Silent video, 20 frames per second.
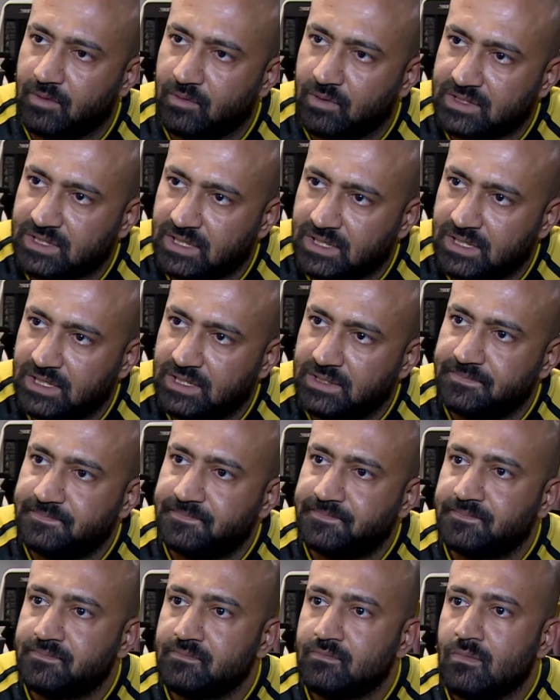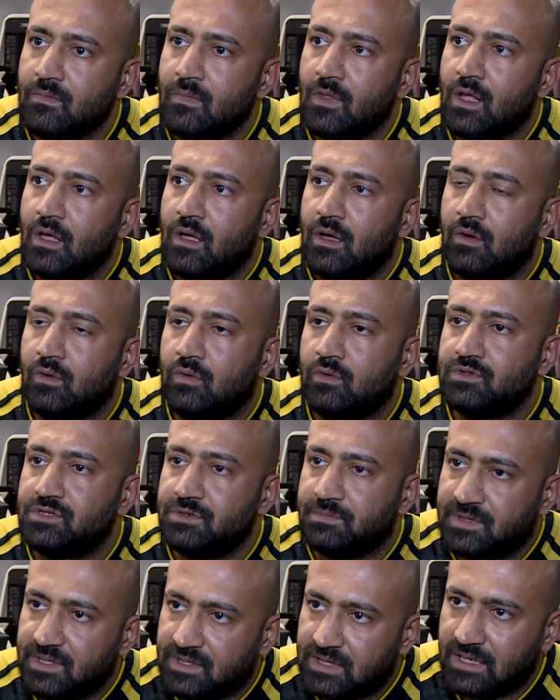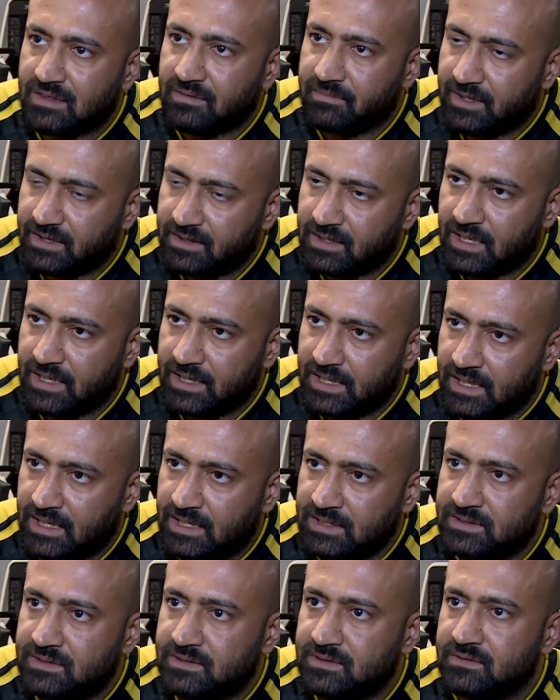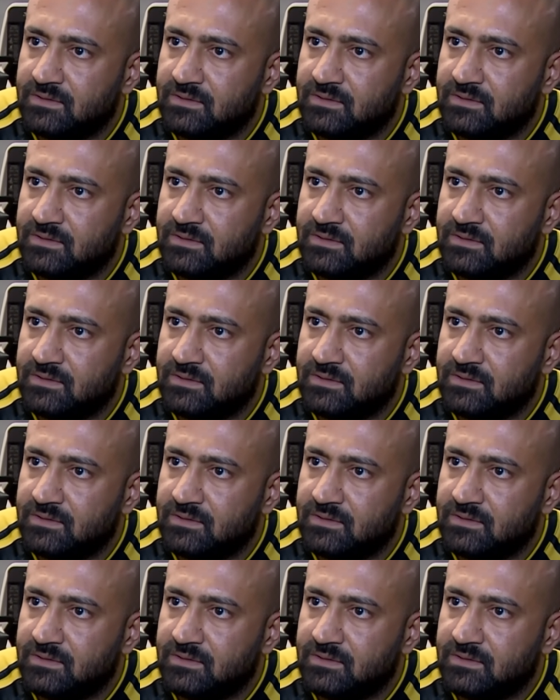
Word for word: الوطني وجبت ثلاث ميداليات